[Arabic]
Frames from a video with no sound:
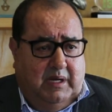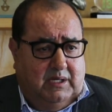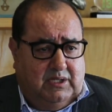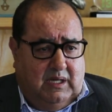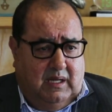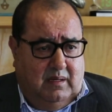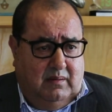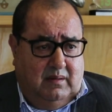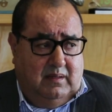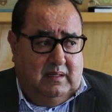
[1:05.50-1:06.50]
بالأشكال
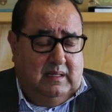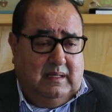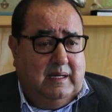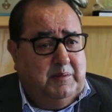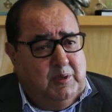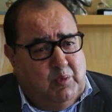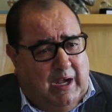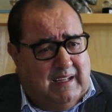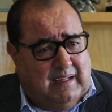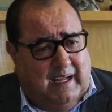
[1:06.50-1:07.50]
أنا مش
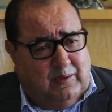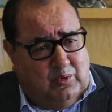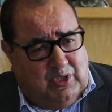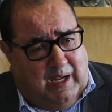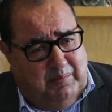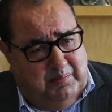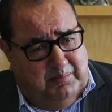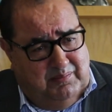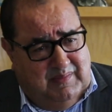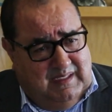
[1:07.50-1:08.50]
مقاطعة شعب
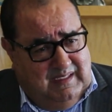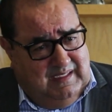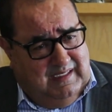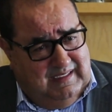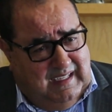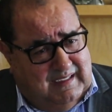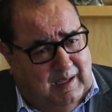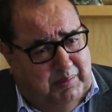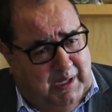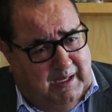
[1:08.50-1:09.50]
دير
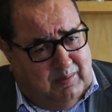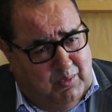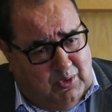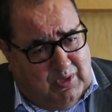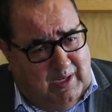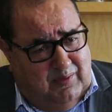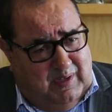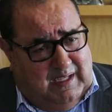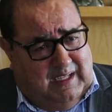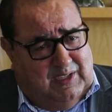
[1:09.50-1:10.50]
تعبيرات
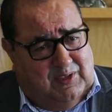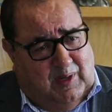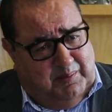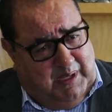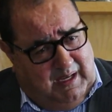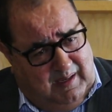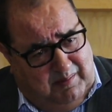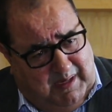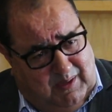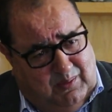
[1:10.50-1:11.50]
مختلفة داخل الشعب كاين
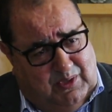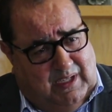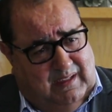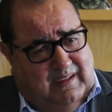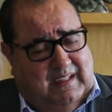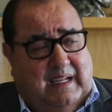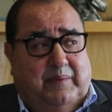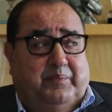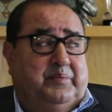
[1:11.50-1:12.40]
من هذه وجهة النظر